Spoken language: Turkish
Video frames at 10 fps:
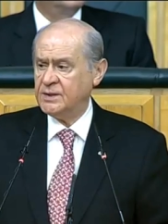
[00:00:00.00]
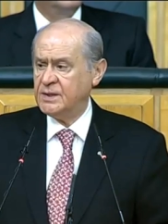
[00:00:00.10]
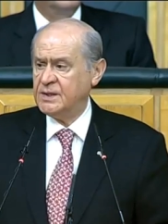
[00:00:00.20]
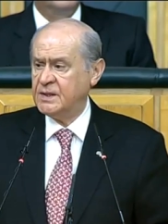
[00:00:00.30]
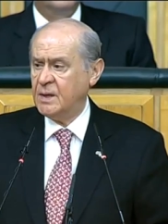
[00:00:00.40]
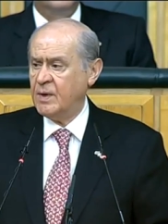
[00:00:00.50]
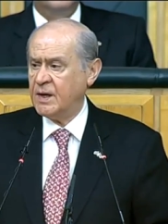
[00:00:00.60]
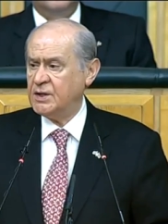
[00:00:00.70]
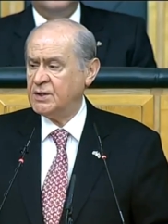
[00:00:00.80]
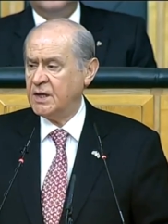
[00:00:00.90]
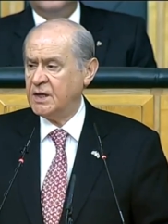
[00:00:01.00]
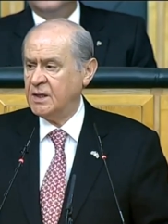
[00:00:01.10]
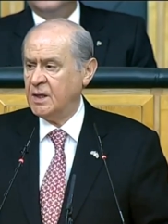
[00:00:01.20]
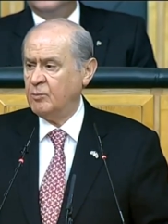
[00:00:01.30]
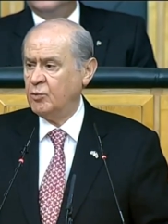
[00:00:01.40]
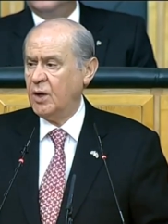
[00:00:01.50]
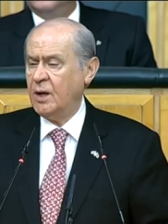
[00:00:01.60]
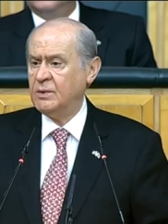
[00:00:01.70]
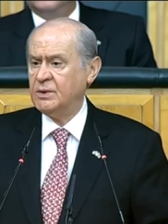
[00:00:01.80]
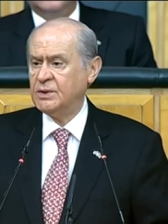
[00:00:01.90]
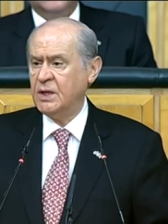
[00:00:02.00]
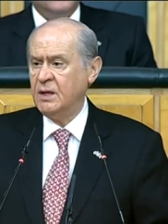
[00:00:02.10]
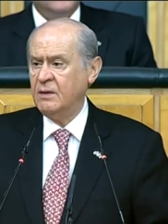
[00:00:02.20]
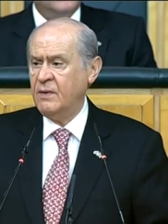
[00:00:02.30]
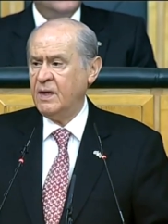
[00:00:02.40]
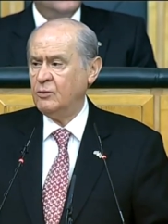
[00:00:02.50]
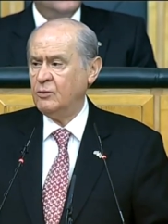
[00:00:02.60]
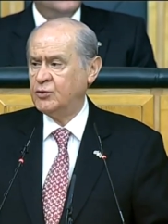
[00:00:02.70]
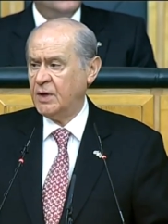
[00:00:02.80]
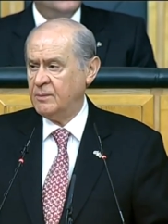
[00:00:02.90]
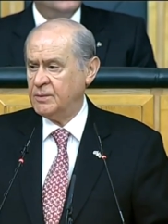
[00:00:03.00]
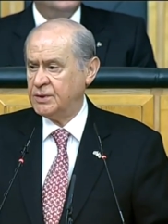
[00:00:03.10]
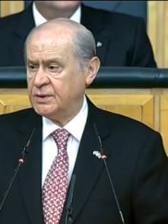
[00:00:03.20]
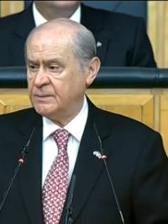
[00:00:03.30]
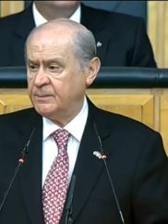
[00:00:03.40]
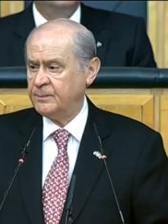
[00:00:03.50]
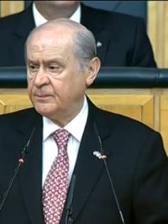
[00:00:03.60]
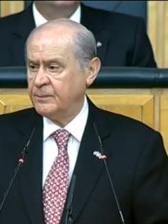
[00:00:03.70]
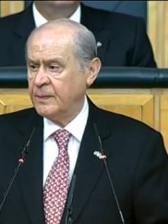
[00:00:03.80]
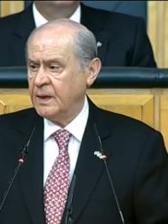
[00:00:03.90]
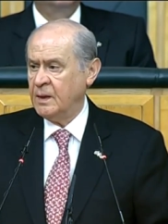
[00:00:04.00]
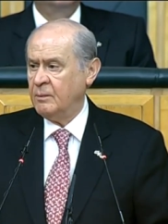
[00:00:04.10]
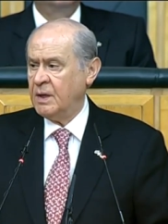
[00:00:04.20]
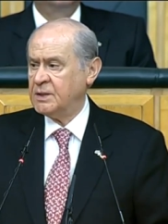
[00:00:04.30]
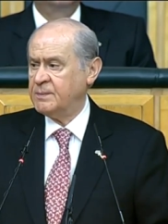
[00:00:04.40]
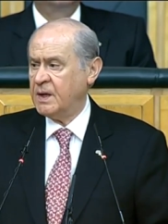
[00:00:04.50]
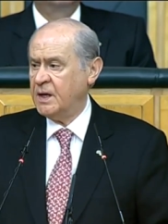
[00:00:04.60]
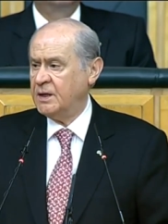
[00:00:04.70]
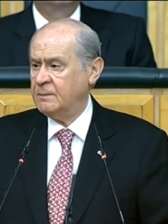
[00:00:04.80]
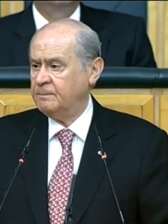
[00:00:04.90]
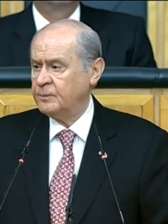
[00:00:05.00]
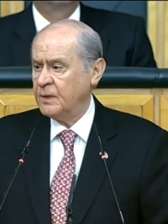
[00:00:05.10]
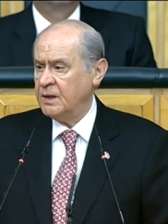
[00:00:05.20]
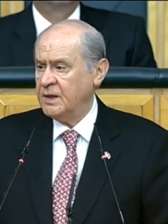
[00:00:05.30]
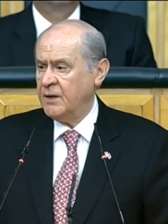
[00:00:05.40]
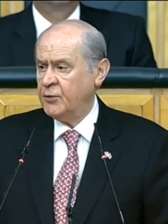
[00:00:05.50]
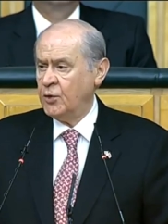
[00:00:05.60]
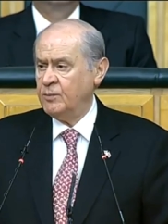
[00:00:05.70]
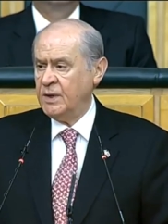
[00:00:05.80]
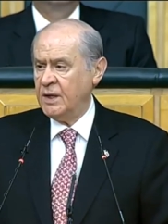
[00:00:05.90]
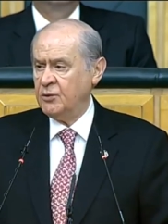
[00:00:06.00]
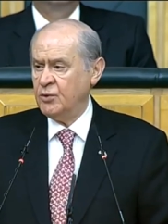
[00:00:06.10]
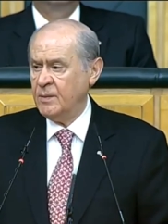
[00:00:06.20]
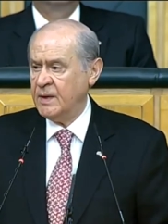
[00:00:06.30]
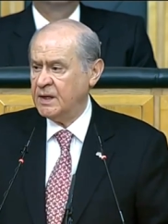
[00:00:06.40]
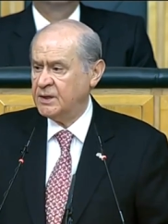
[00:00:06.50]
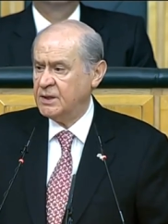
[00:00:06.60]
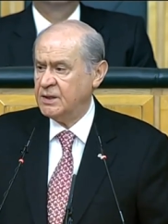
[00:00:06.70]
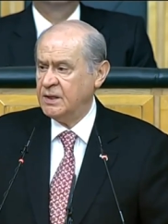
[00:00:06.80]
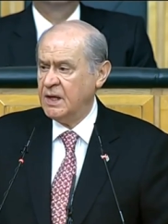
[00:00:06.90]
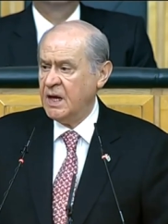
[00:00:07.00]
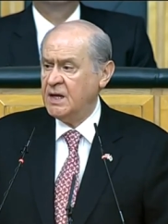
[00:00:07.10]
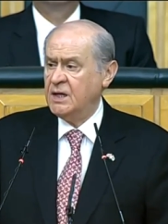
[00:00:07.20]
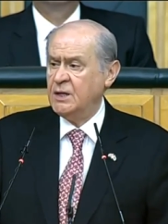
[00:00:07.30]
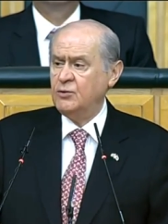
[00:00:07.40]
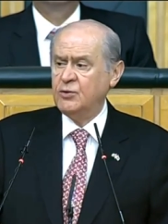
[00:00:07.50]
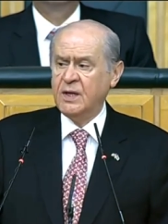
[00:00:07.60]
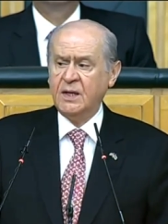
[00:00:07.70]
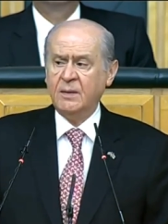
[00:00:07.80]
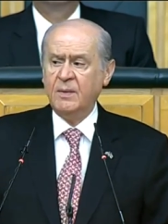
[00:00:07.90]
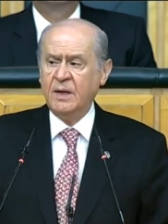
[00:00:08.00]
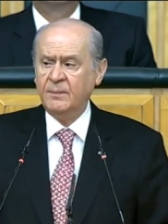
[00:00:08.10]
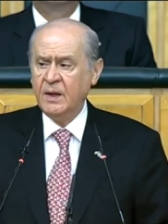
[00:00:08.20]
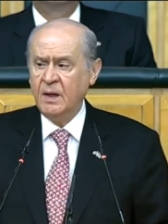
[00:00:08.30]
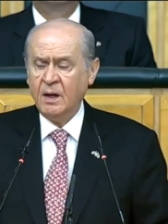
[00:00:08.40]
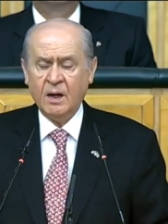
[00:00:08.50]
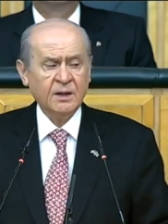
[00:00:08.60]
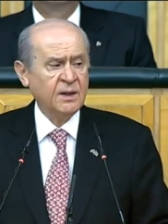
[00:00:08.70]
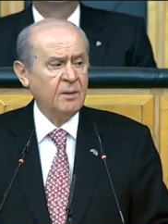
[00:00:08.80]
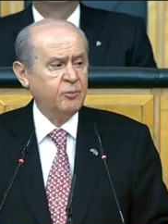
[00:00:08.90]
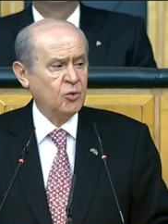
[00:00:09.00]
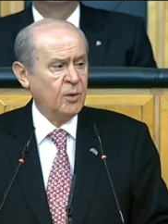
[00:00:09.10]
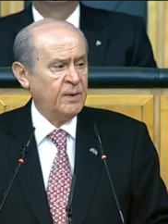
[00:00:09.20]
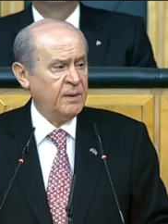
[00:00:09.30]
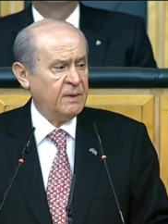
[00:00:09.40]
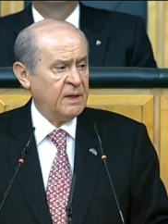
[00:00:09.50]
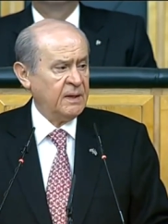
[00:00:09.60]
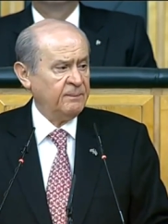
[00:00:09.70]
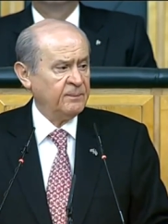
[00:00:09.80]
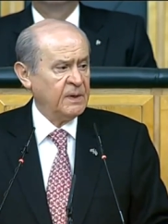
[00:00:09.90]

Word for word: sistem arayışlarından bunalmış ve usanmıştır. Başbakanın reform diye gündeme getirdiği her yeni düzenleme artan problemlere,